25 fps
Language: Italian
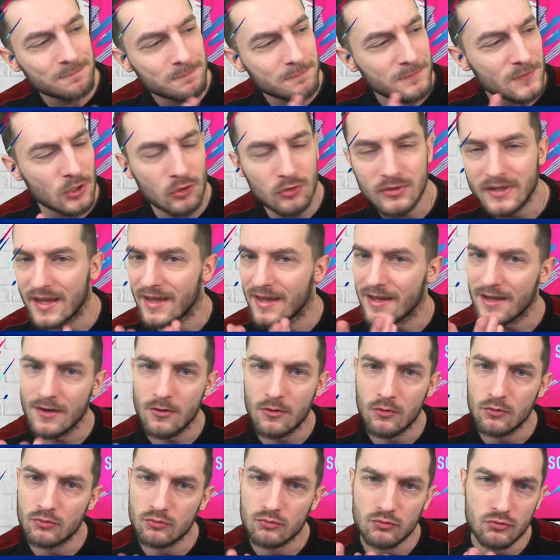Non è
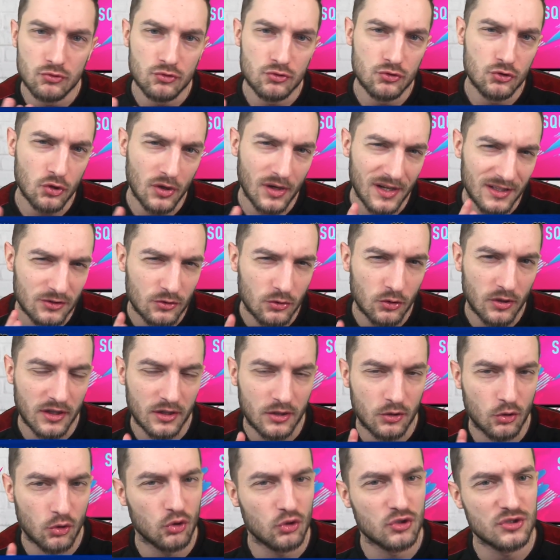un
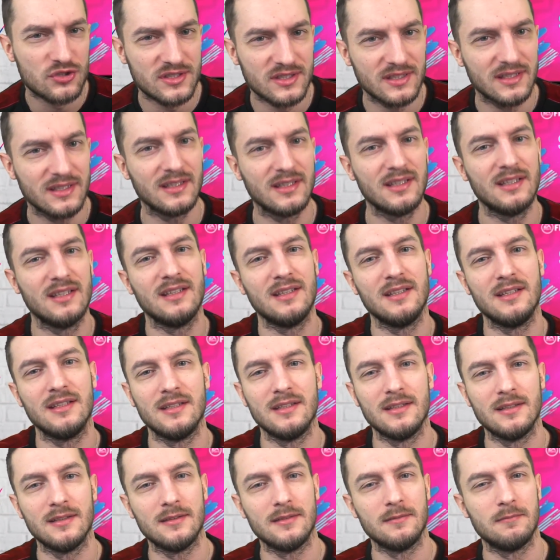giocatore
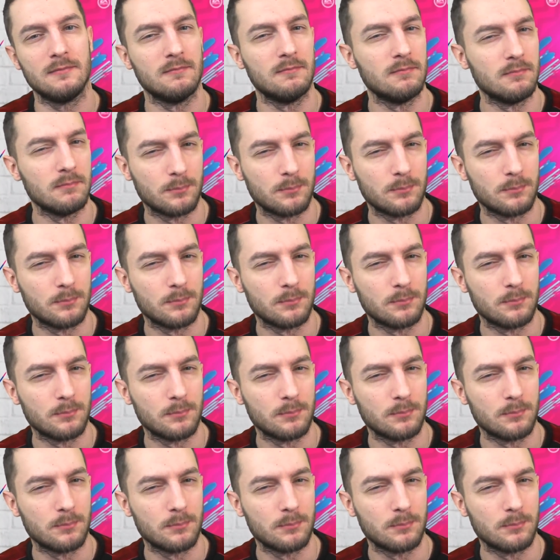così